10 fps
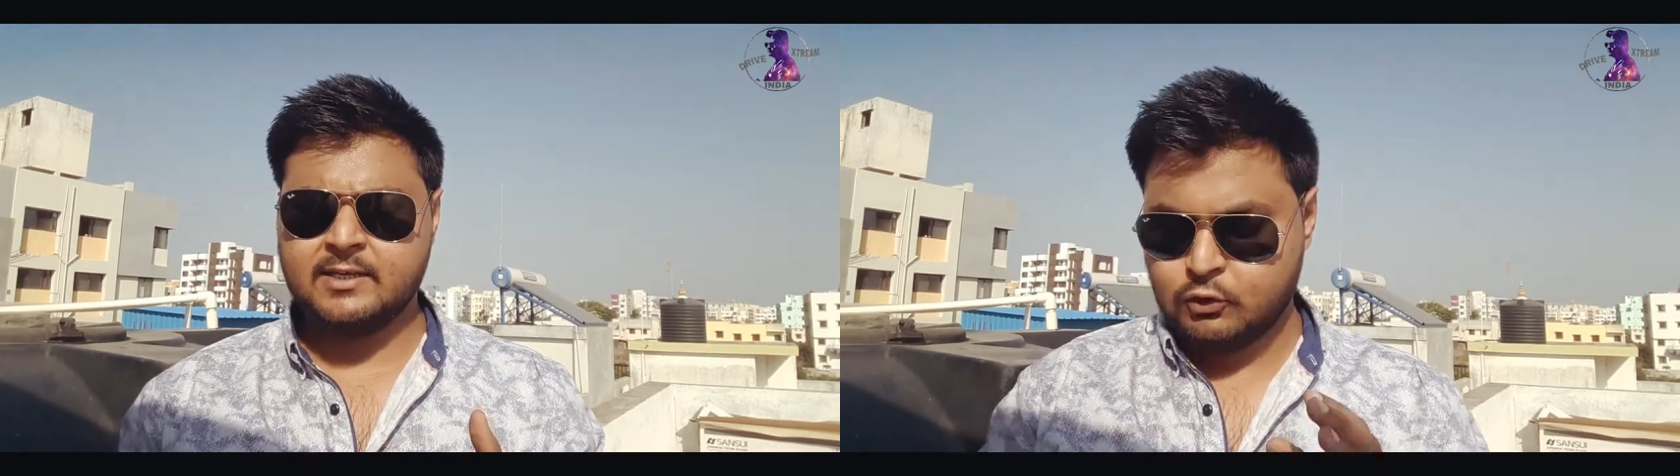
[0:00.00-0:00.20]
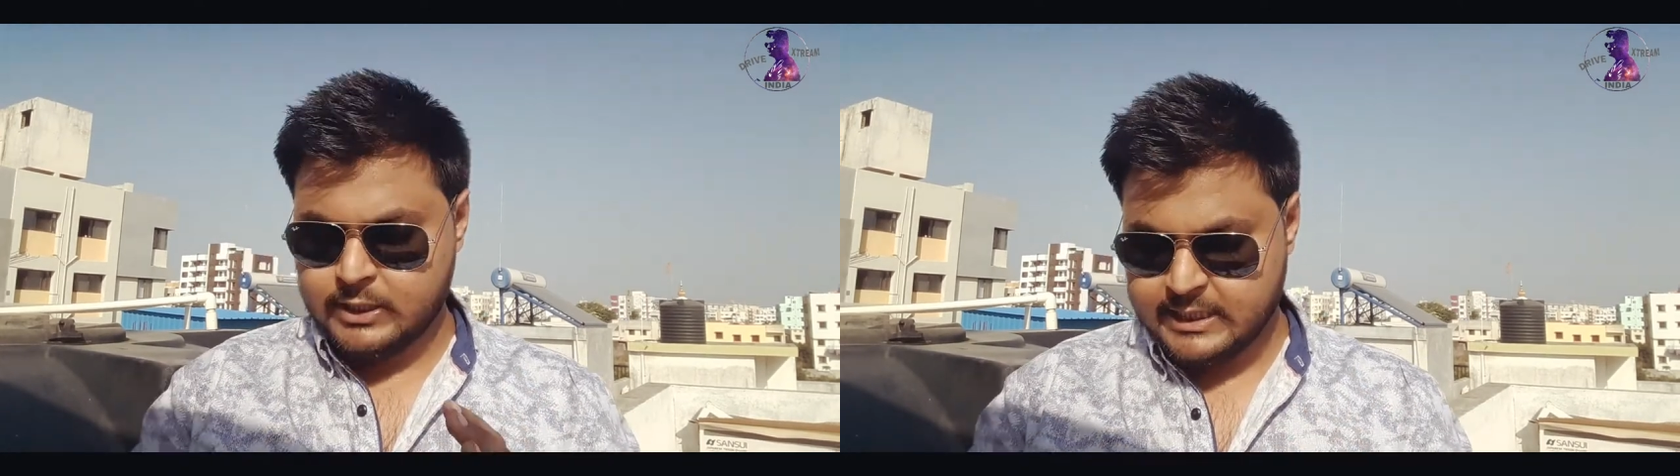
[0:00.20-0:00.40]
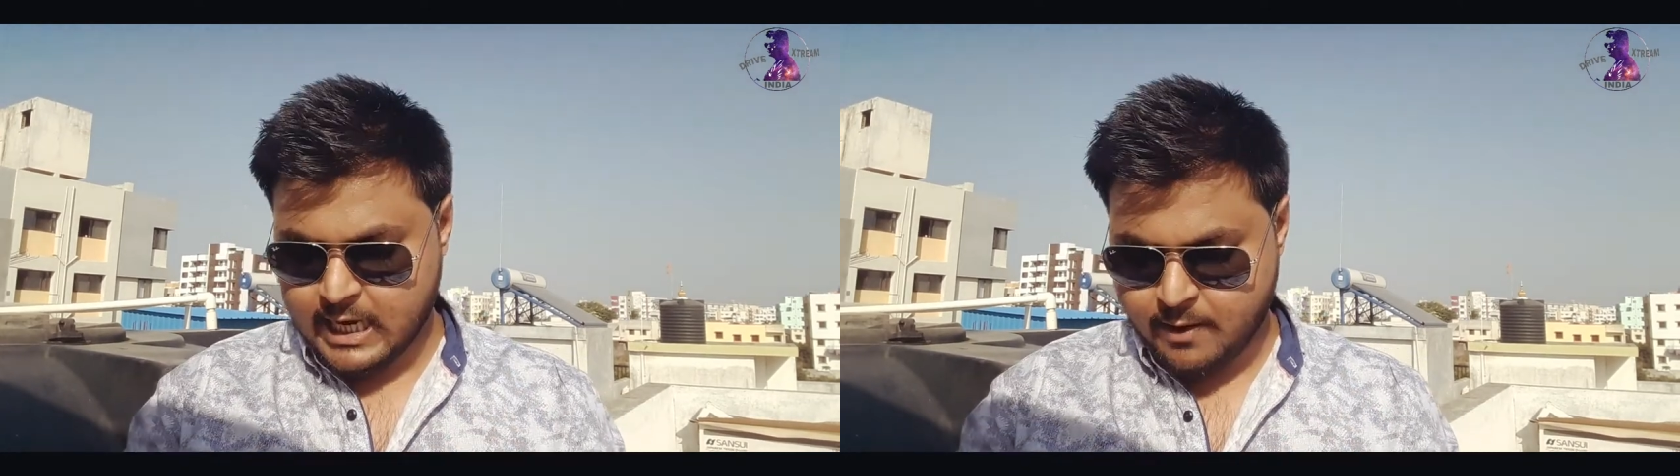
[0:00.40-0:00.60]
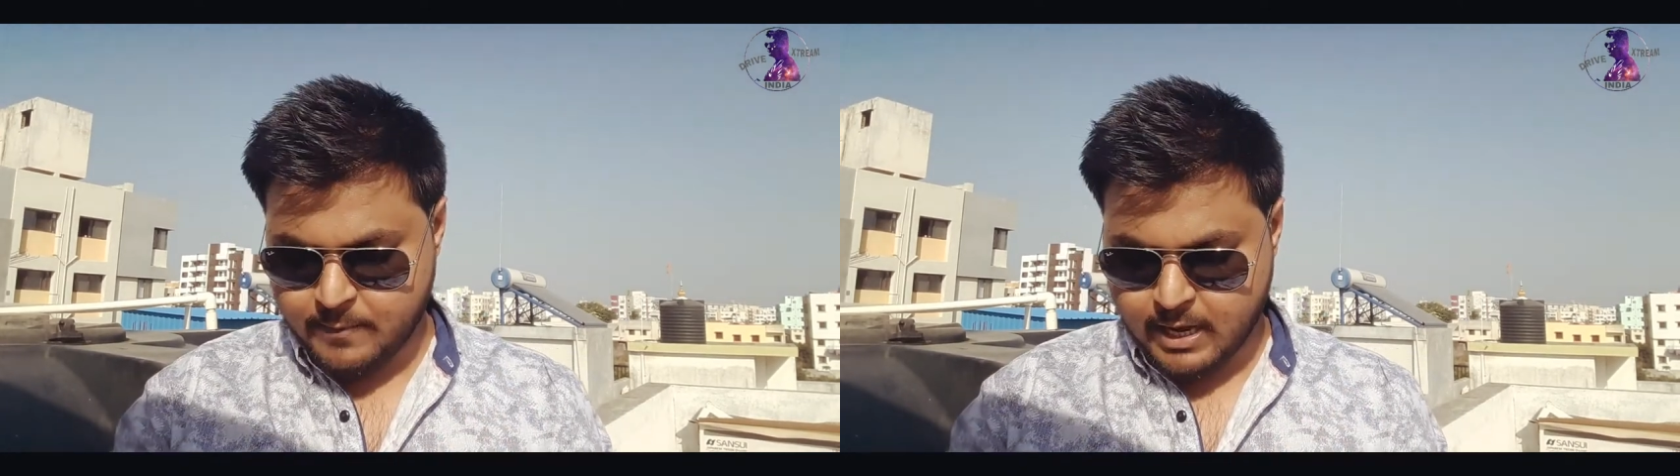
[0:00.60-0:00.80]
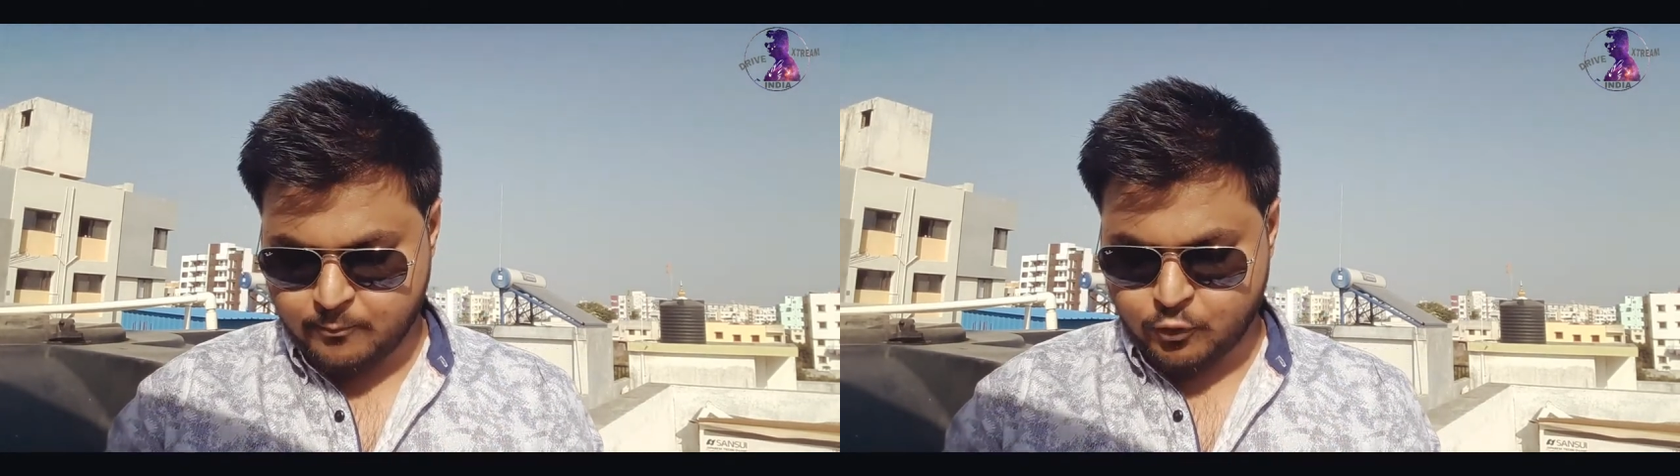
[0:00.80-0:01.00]
तो यहाँ
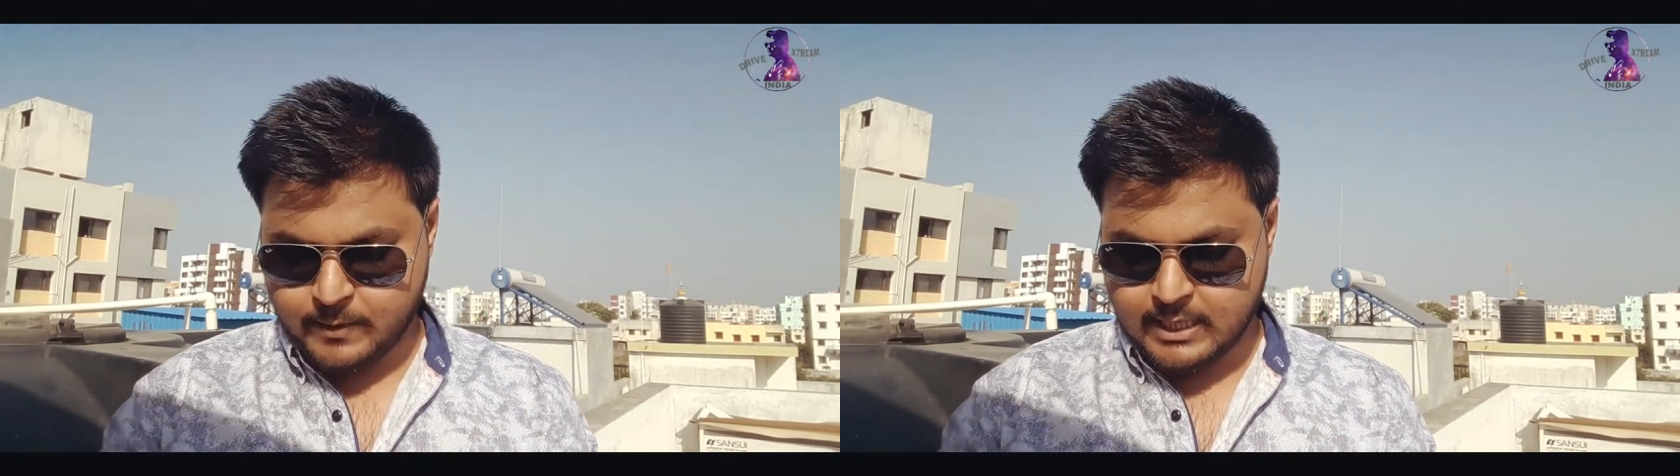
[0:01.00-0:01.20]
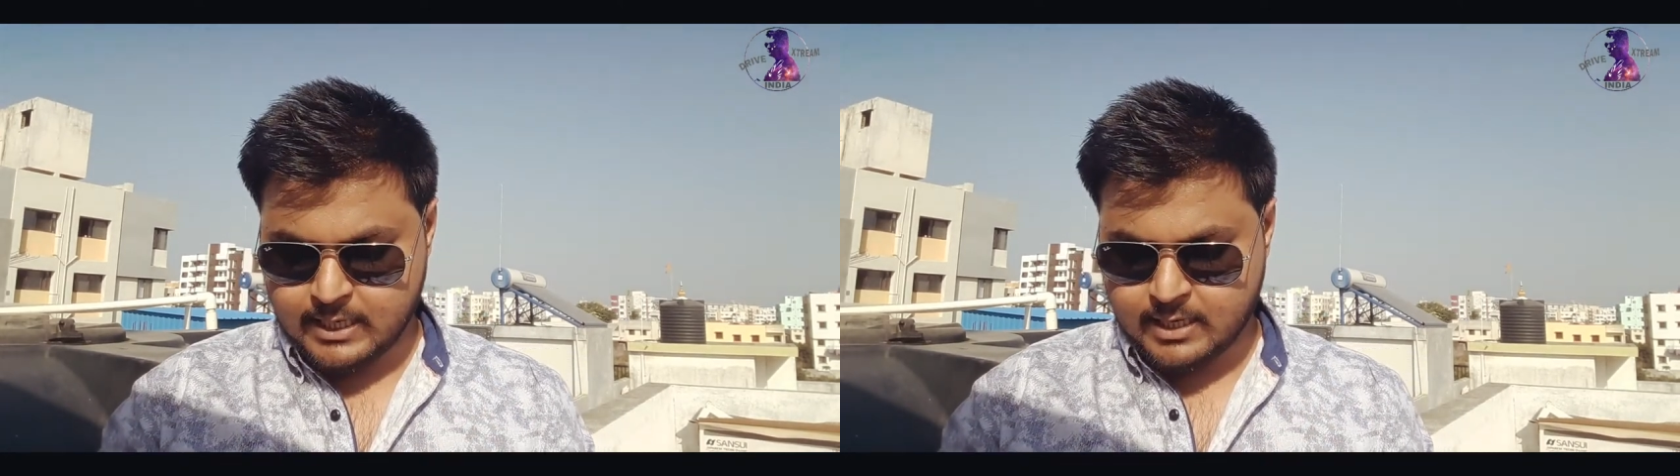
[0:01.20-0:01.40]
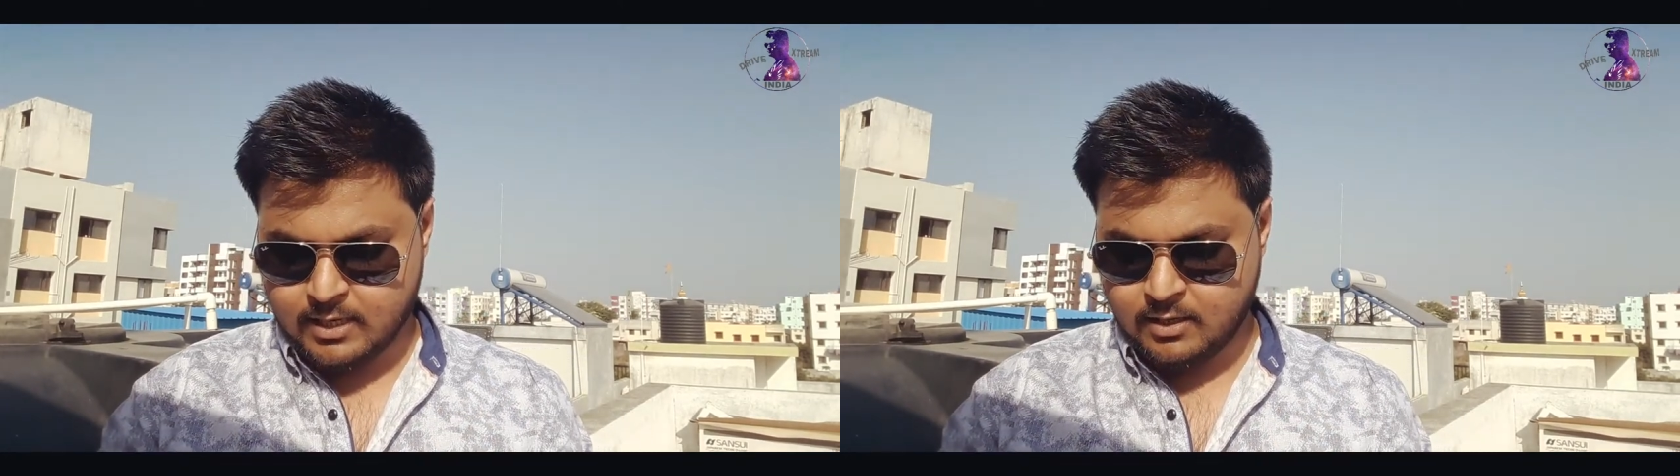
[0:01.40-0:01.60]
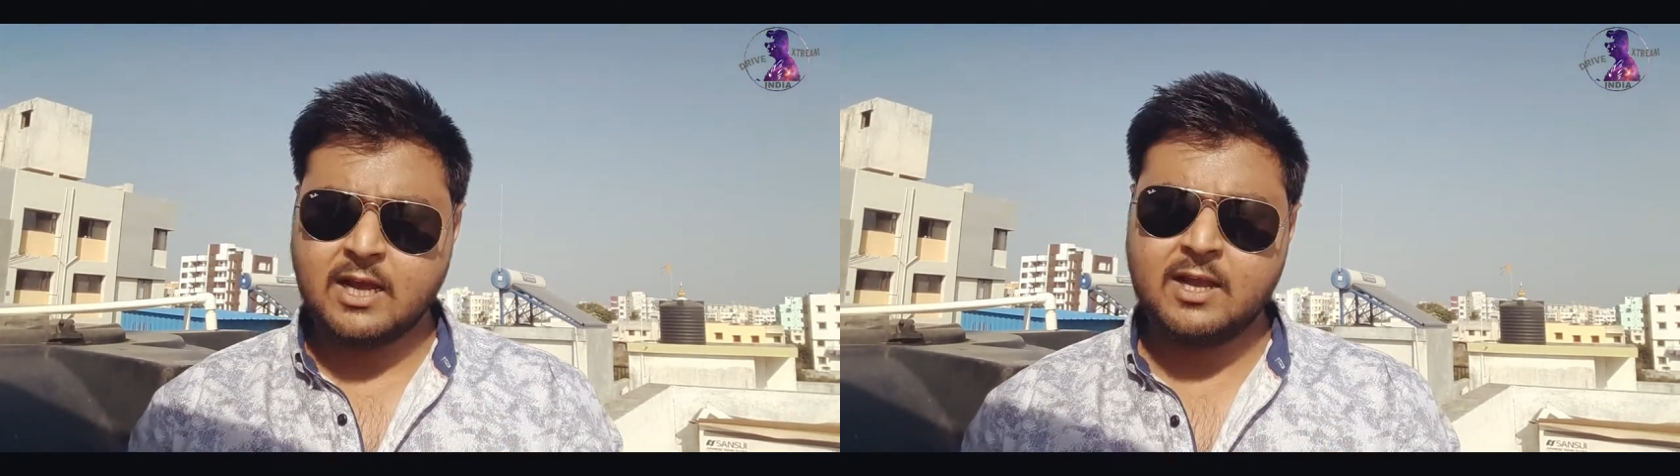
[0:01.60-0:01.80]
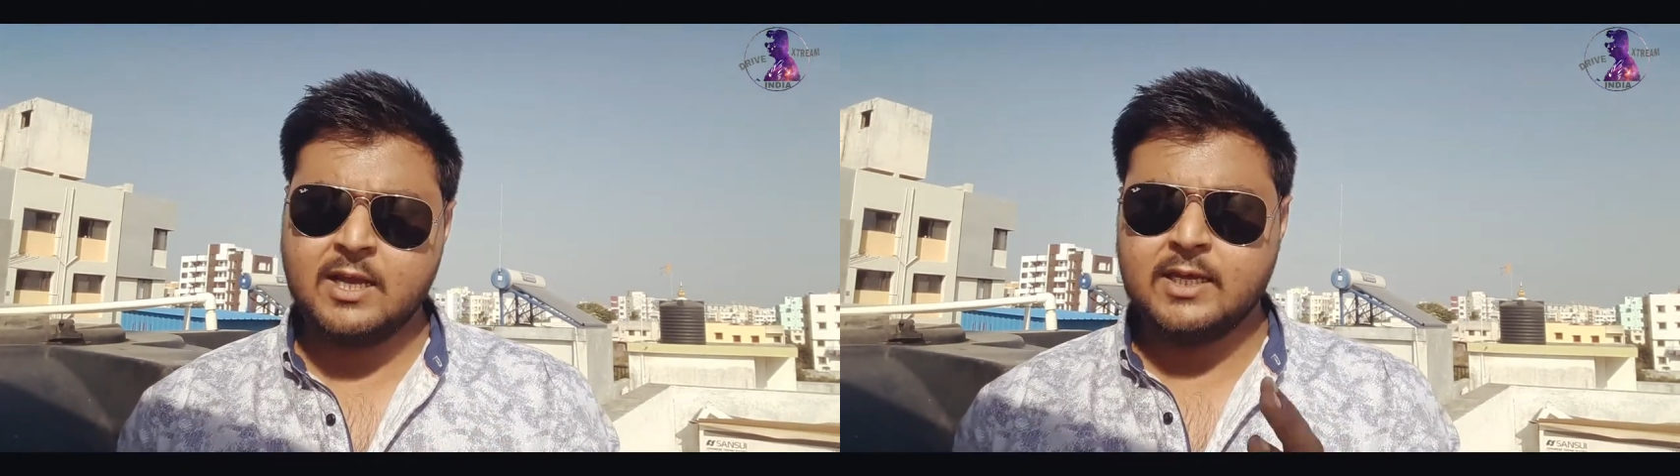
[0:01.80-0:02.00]
पे आपको मिलेगा यहाँ